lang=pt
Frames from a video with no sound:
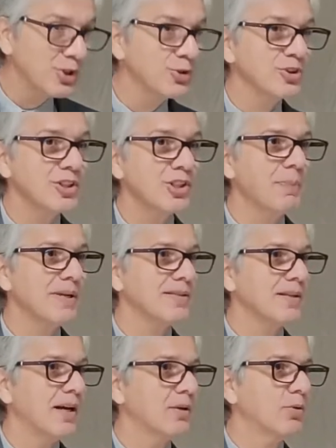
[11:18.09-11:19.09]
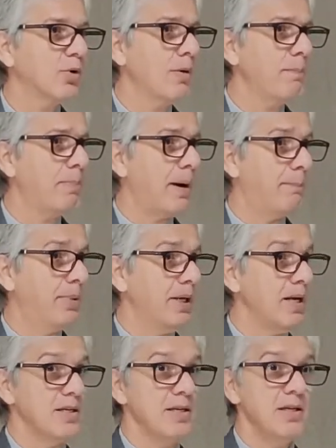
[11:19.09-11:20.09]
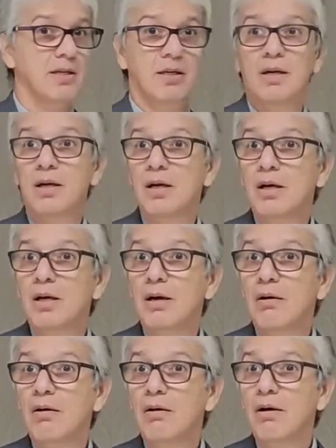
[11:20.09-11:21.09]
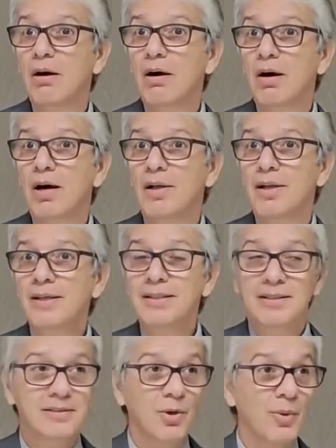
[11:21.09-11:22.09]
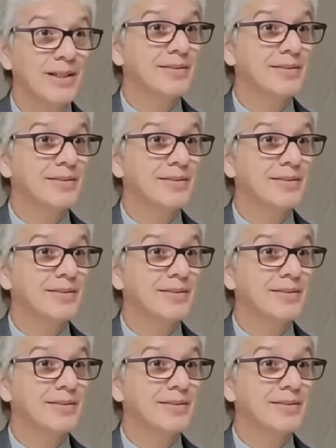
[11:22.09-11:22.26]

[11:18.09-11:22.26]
os que o trespassaram. Opa, peraí. É, então,